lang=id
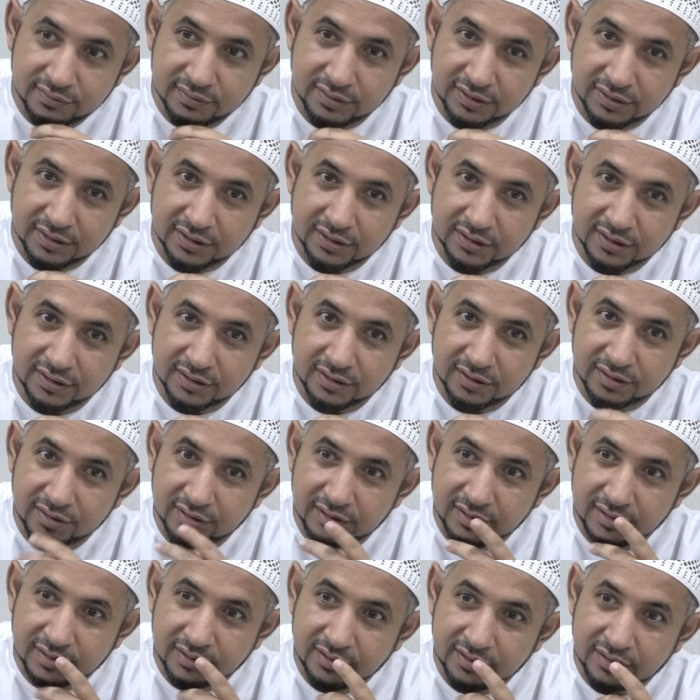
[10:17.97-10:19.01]
Hmm.
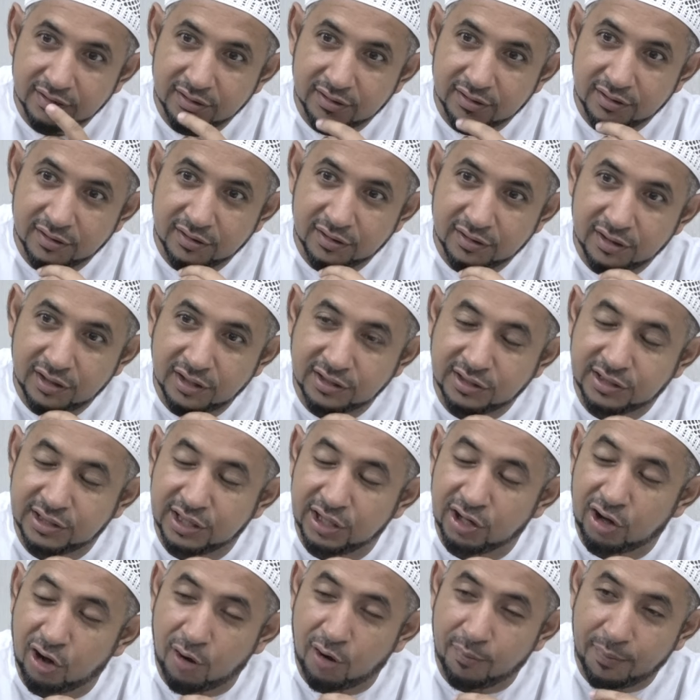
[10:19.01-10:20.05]

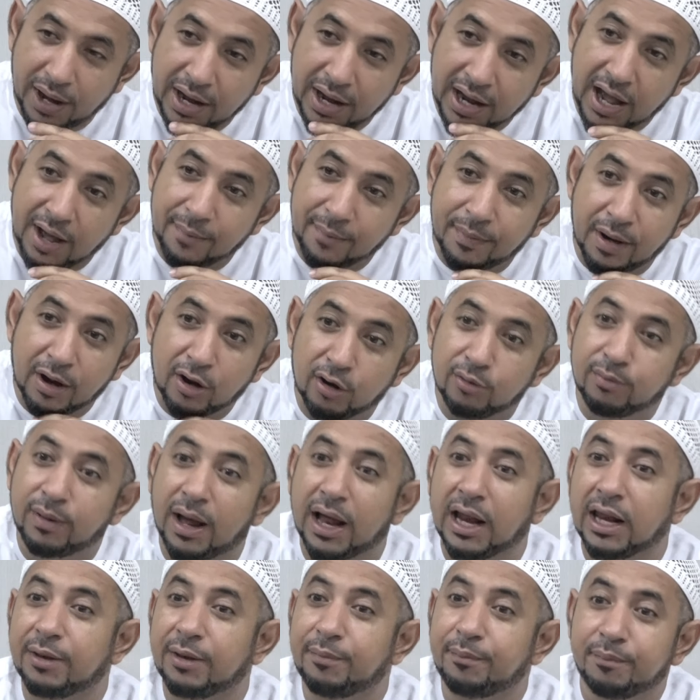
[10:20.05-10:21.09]
Istiqomah nggak bangun
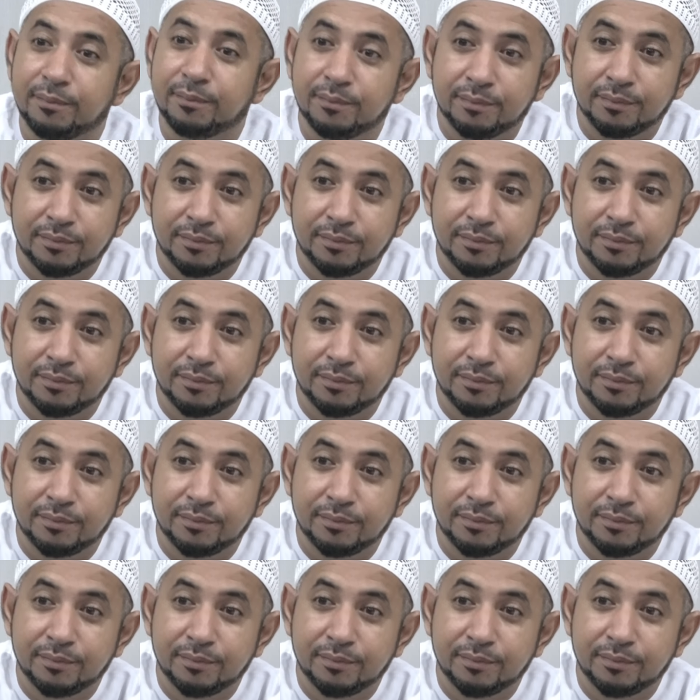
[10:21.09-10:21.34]
malam,